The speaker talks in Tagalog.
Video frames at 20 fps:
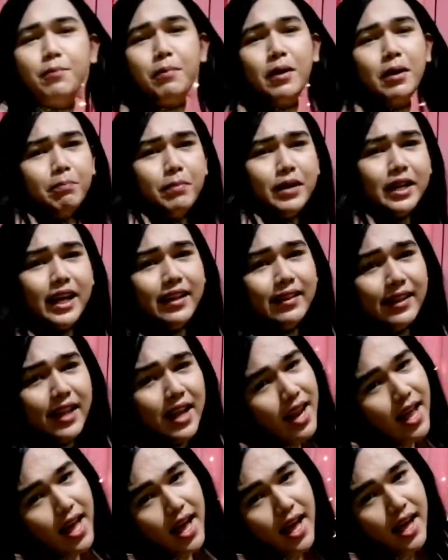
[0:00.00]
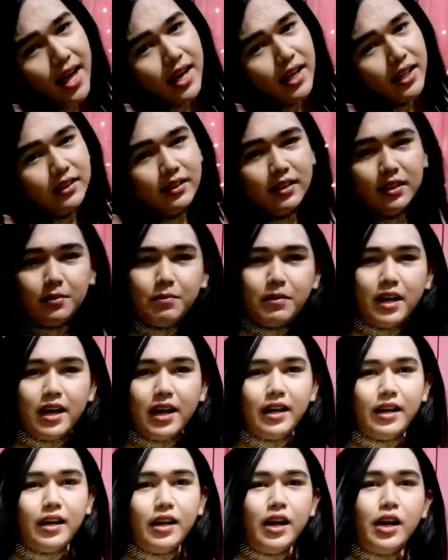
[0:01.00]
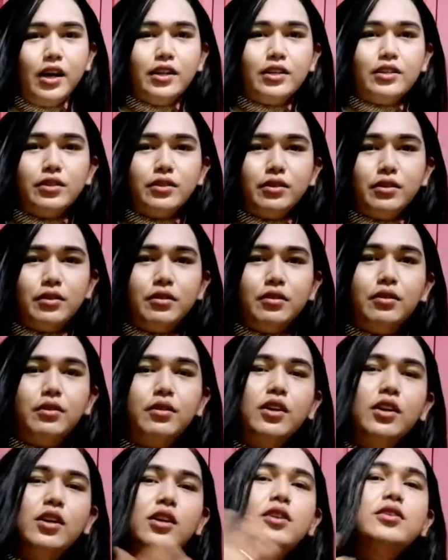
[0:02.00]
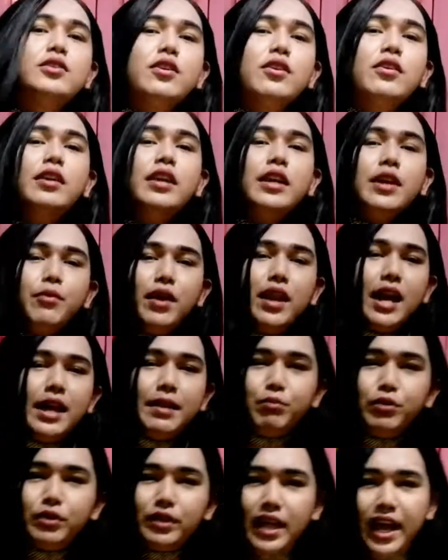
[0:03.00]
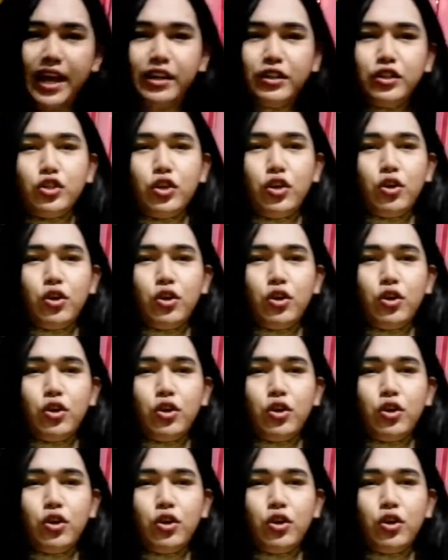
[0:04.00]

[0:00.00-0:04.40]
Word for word: pagpaganda lang, di ba? So, sorry, wala po tayong